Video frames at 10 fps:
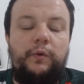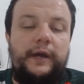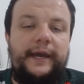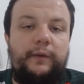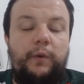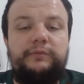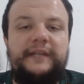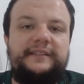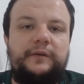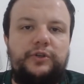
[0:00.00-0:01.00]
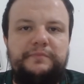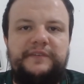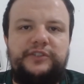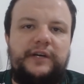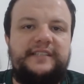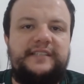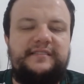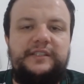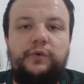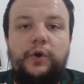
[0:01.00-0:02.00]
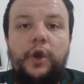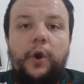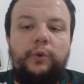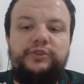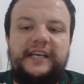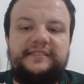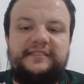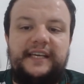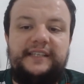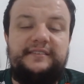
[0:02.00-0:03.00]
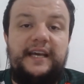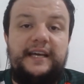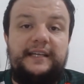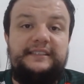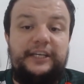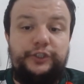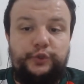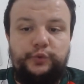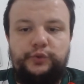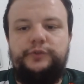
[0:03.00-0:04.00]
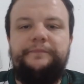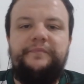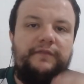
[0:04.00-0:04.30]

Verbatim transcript: é, qual data, qual time vai jogar, dia 5 ou dia 6 de junho.